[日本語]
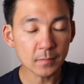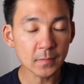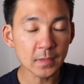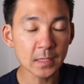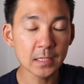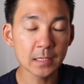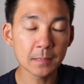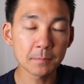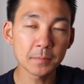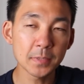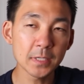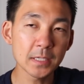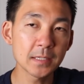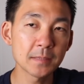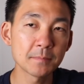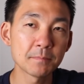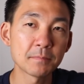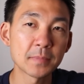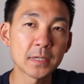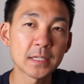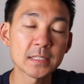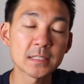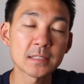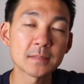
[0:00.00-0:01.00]
やっぱり一
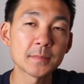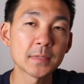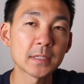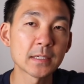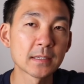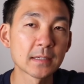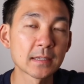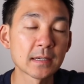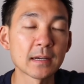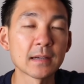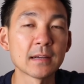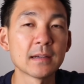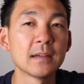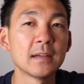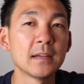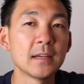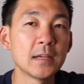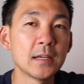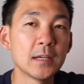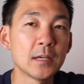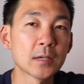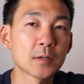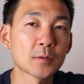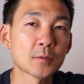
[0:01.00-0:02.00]
般市民が
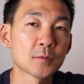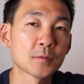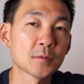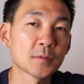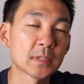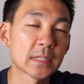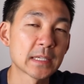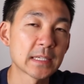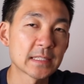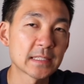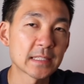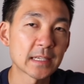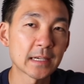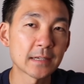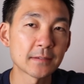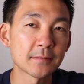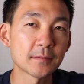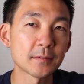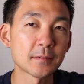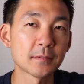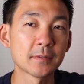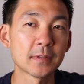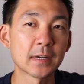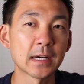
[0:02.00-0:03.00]
このテザー
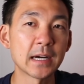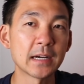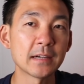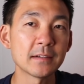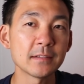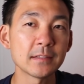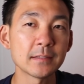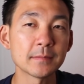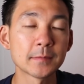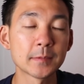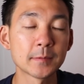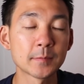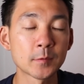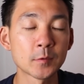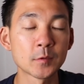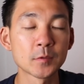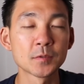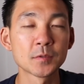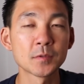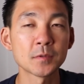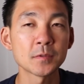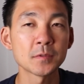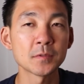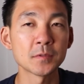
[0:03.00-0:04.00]
をある意味もう
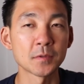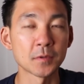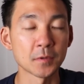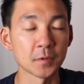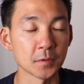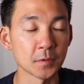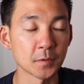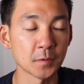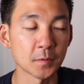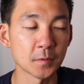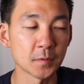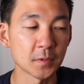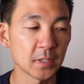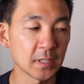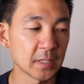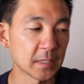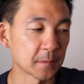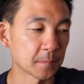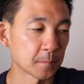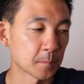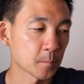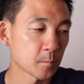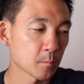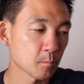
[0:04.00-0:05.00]
ドルのようにイ
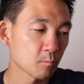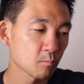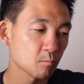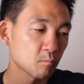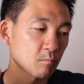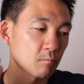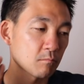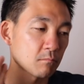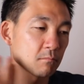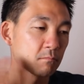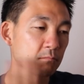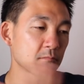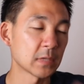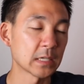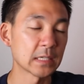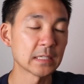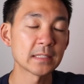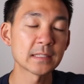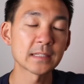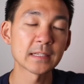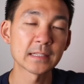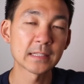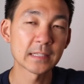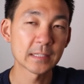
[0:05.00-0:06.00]

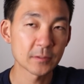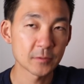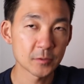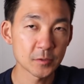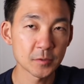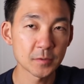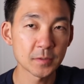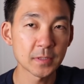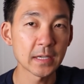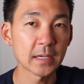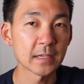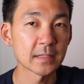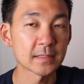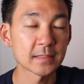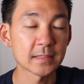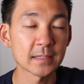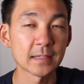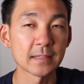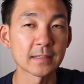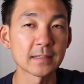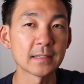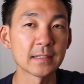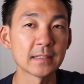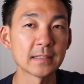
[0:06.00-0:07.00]
ンターネット上で
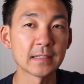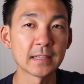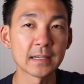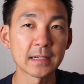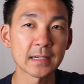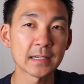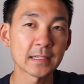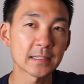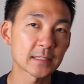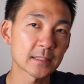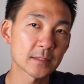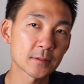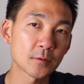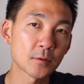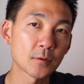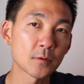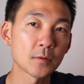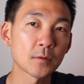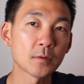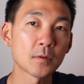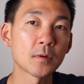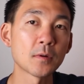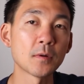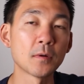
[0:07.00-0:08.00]
扱っていて、かつ
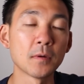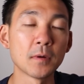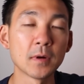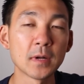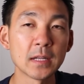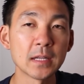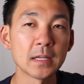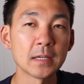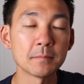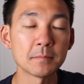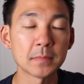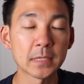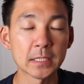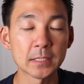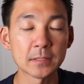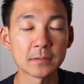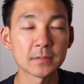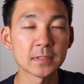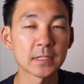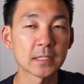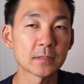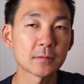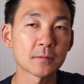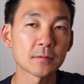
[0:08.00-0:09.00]
今後いろ
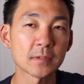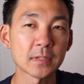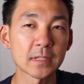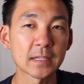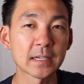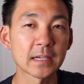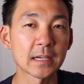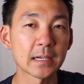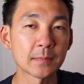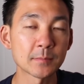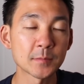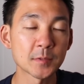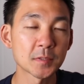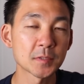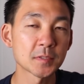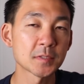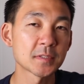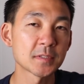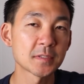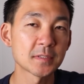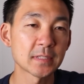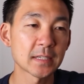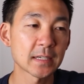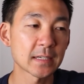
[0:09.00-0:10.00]
んなところで買い物
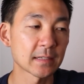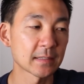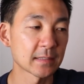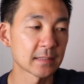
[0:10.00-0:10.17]
する中